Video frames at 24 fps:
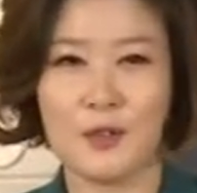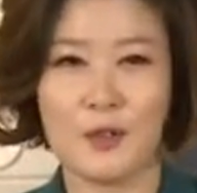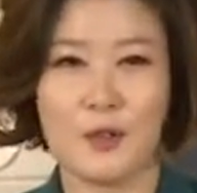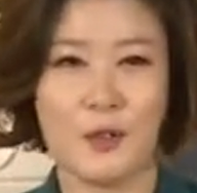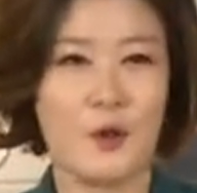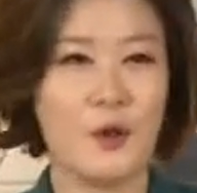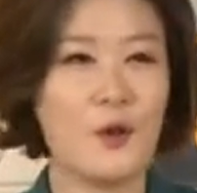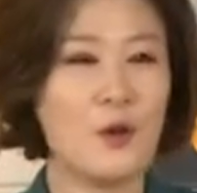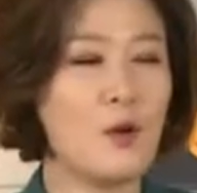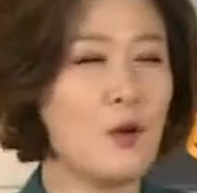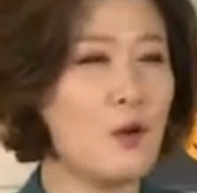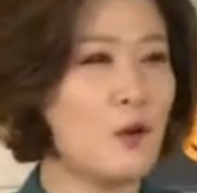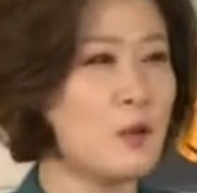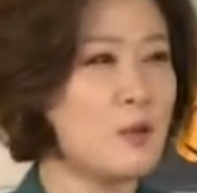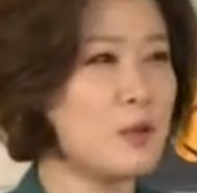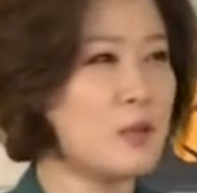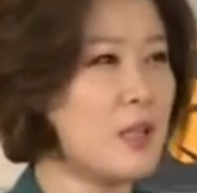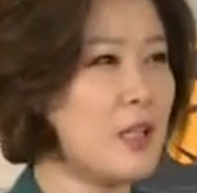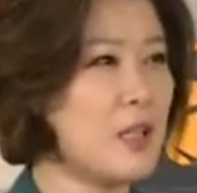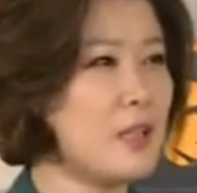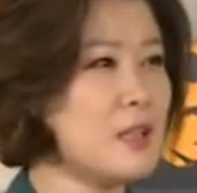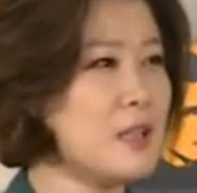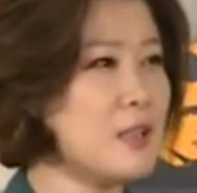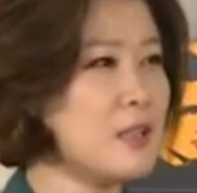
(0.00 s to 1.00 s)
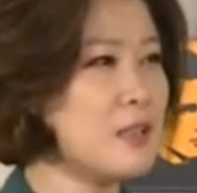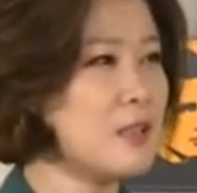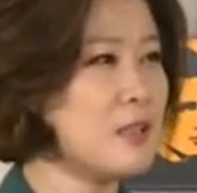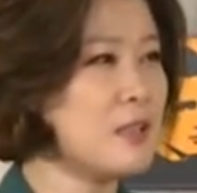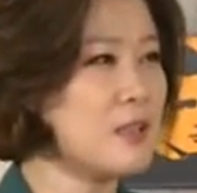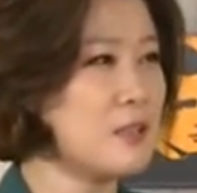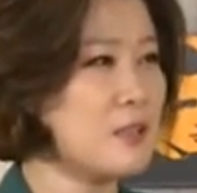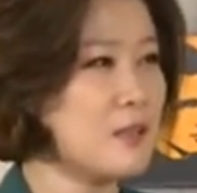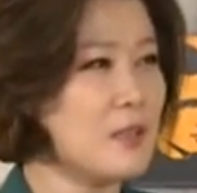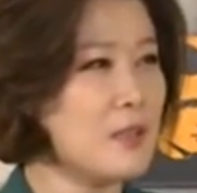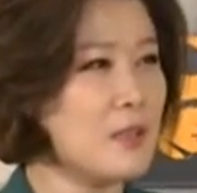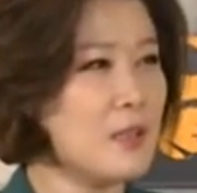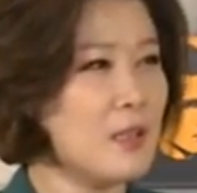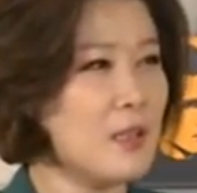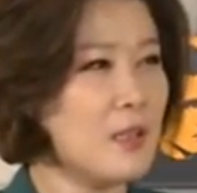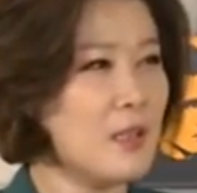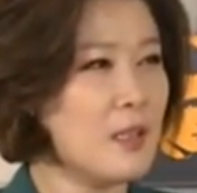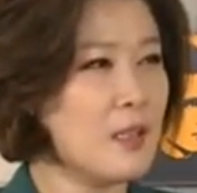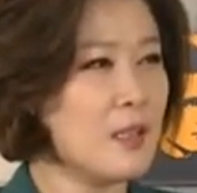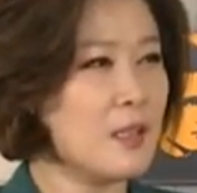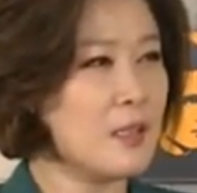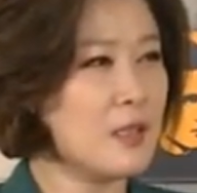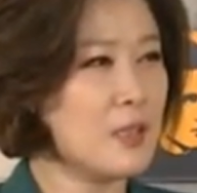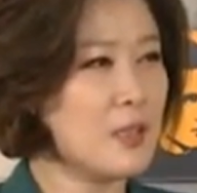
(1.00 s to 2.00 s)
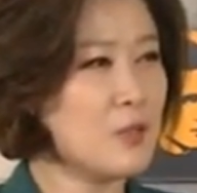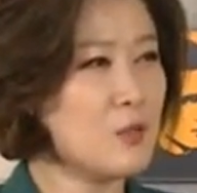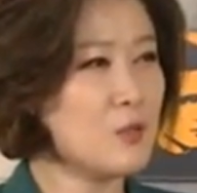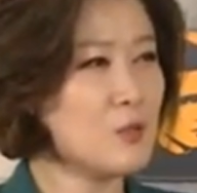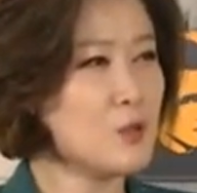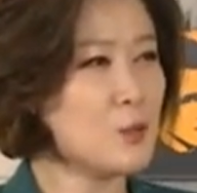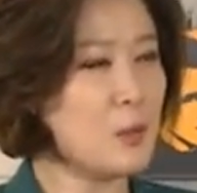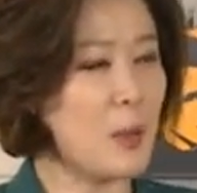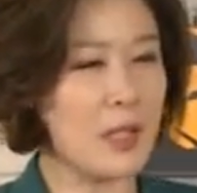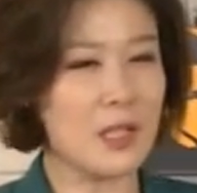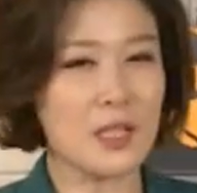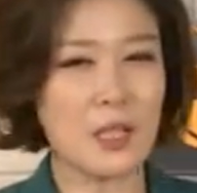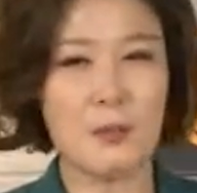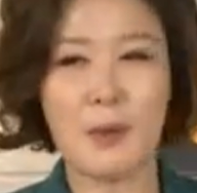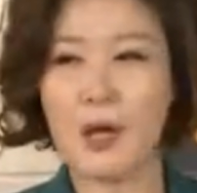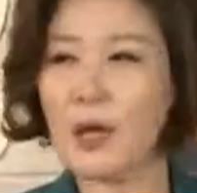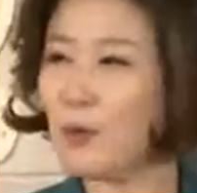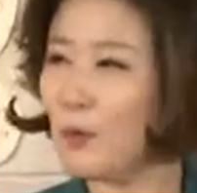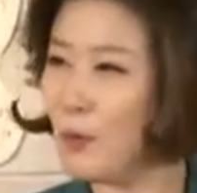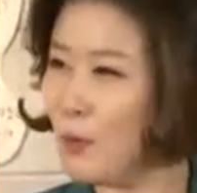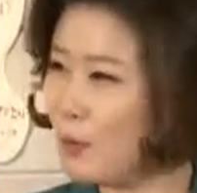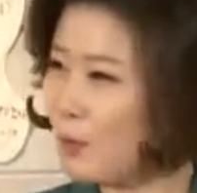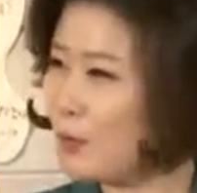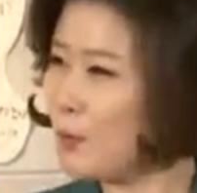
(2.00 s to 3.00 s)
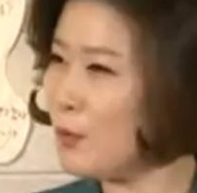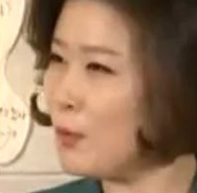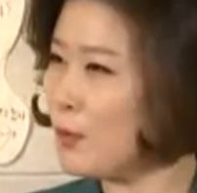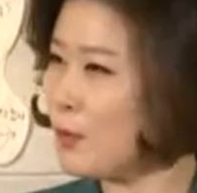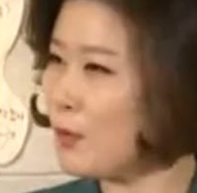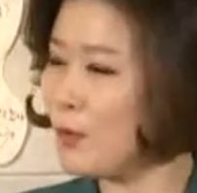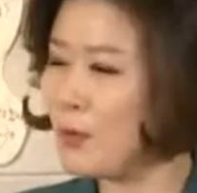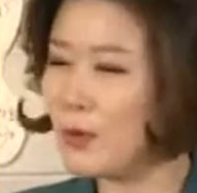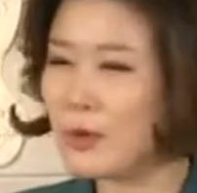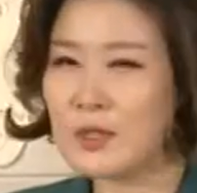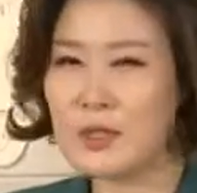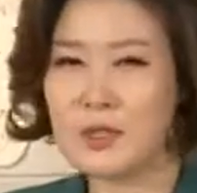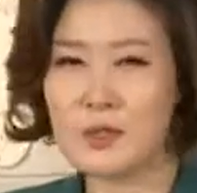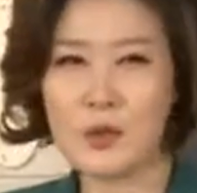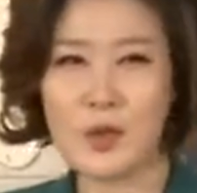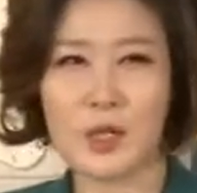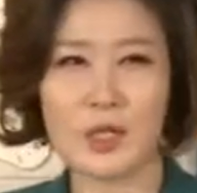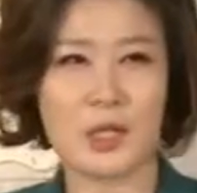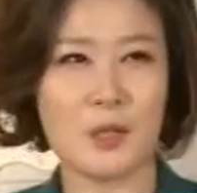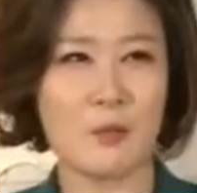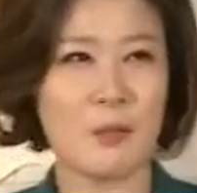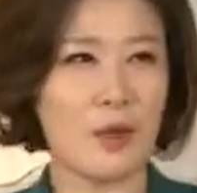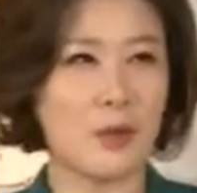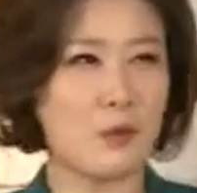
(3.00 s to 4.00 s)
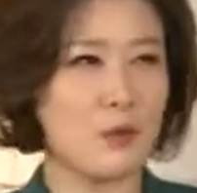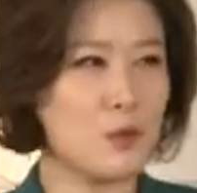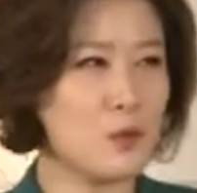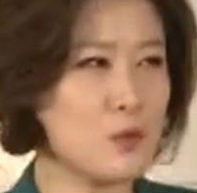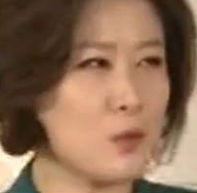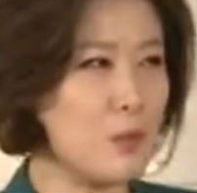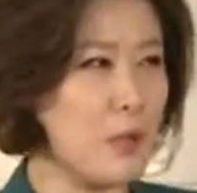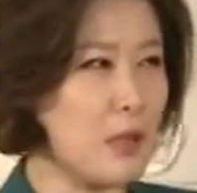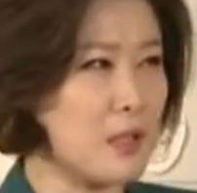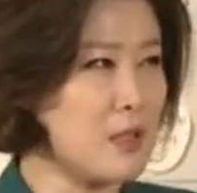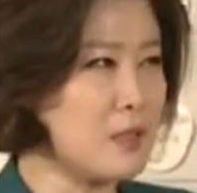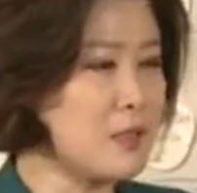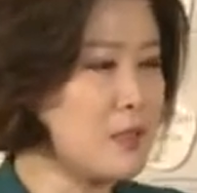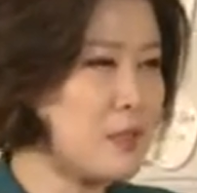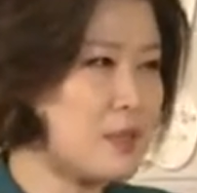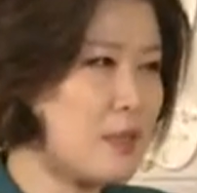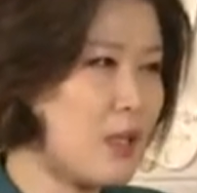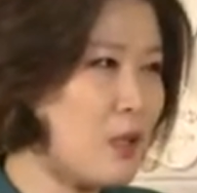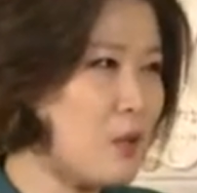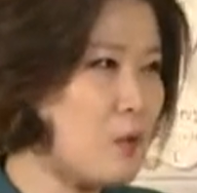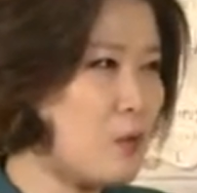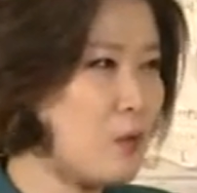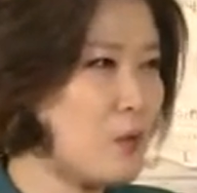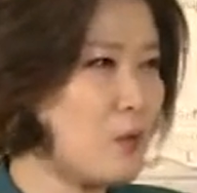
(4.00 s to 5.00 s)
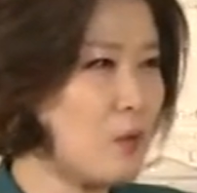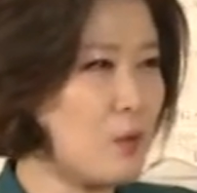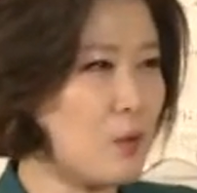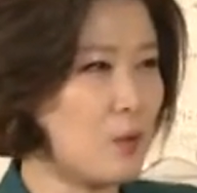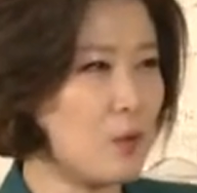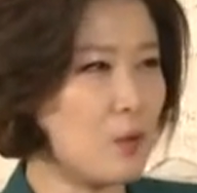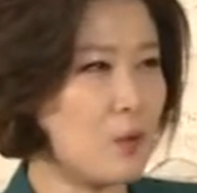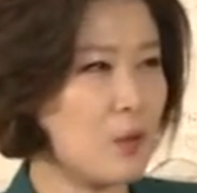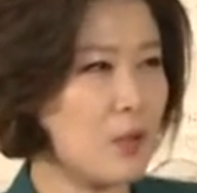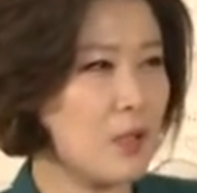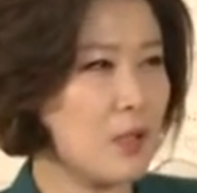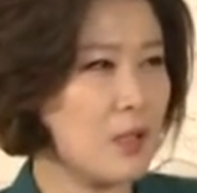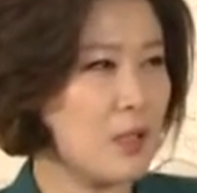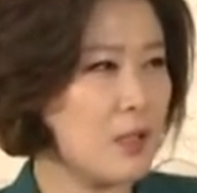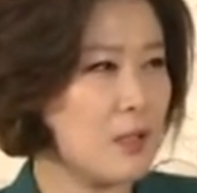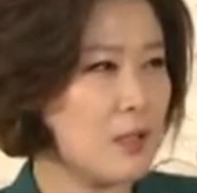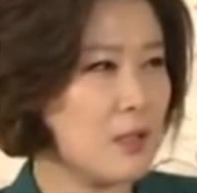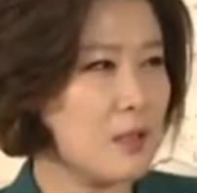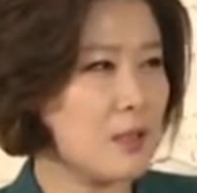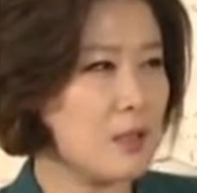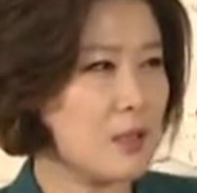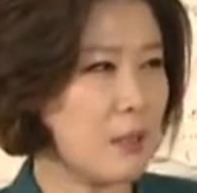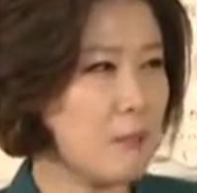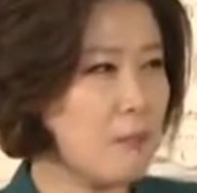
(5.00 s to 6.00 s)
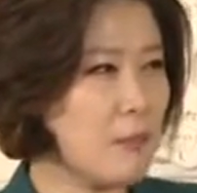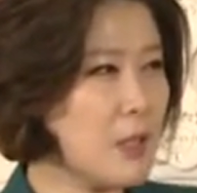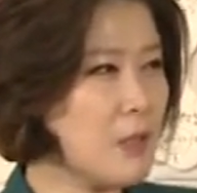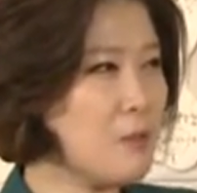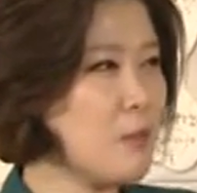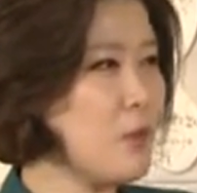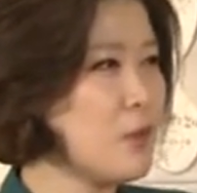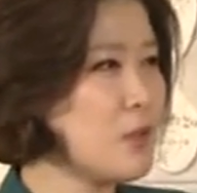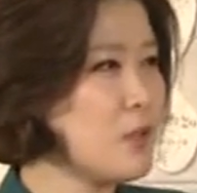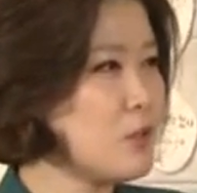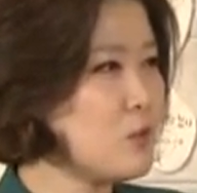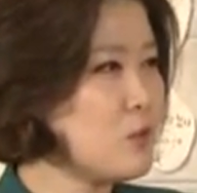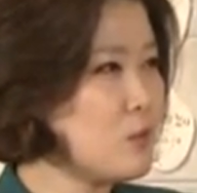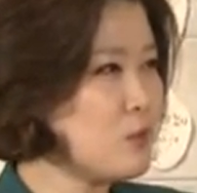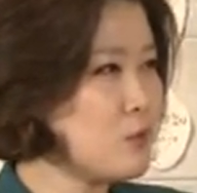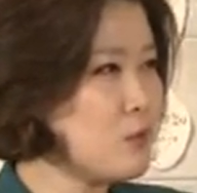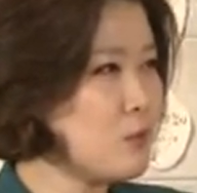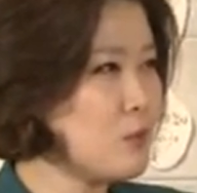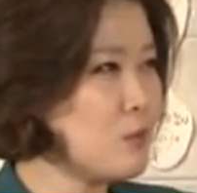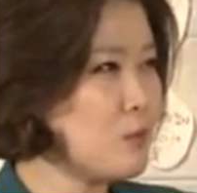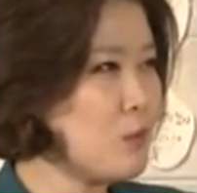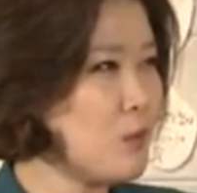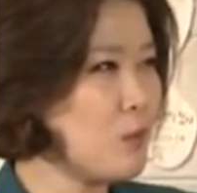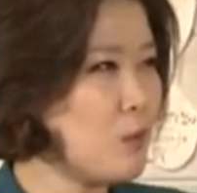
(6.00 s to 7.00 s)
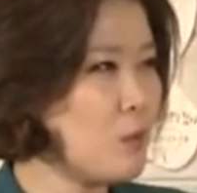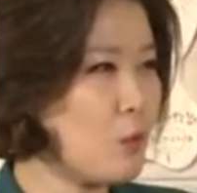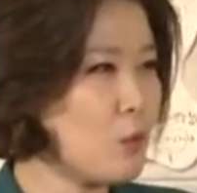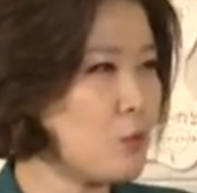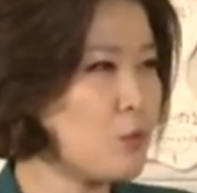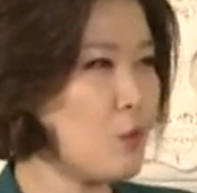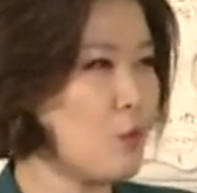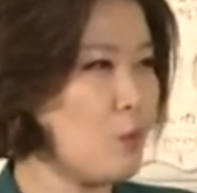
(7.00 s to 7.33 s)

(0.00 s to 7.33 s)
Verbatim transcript: 어, 걔는 키도 좀 아담하고, 키도 아담하고, 좀 마른 듯하고, 단발머리고, 뭐, 코도